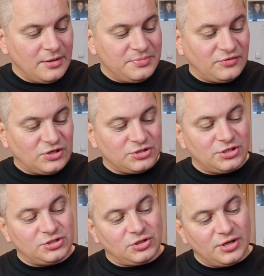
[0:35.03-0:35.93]
Pierwsza
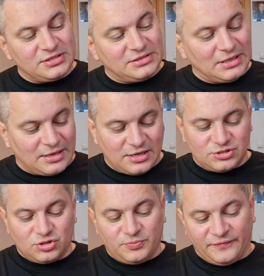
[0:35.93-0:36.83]
rzecz to jest taka,
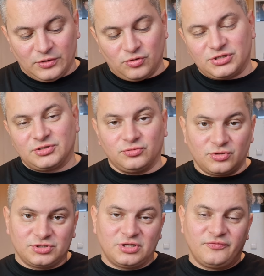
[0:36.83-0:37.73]
że od pewnego czasu do
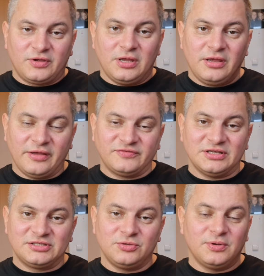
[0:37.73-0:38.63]
rozgrywki w
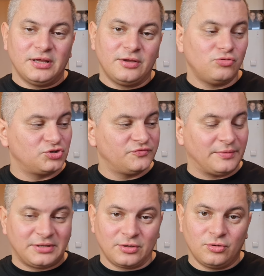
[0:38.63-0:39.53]
Sensible
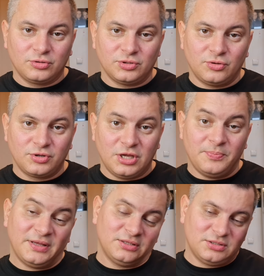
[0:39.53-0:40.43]
używam tego to
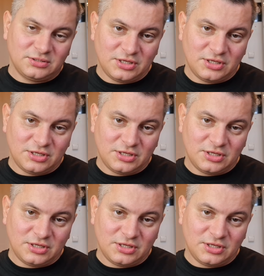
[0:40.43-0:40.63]
keypada,